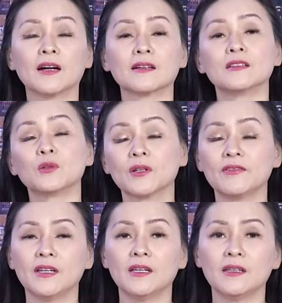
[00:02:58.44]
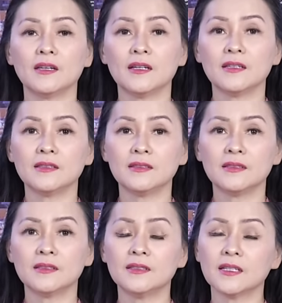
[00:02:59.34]
Và kính thưa quý vị,
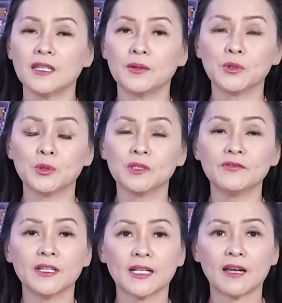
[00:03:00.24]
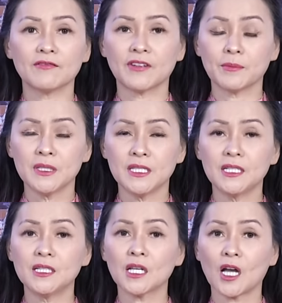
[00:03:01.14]
nhân dịp Thủ tướng Việt Nam Phạm Minh
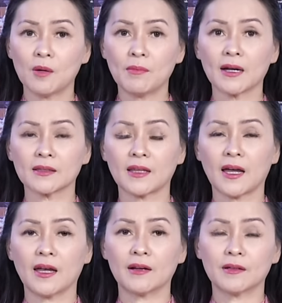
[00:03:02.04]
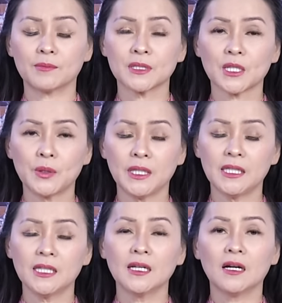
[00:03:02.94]
Chính có mặt tại Ả Rập
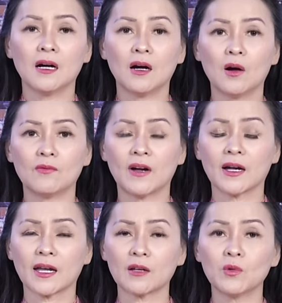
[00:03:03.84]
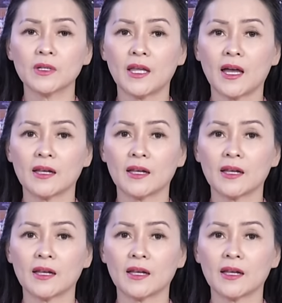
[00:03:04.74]
Saudi à, và các quốc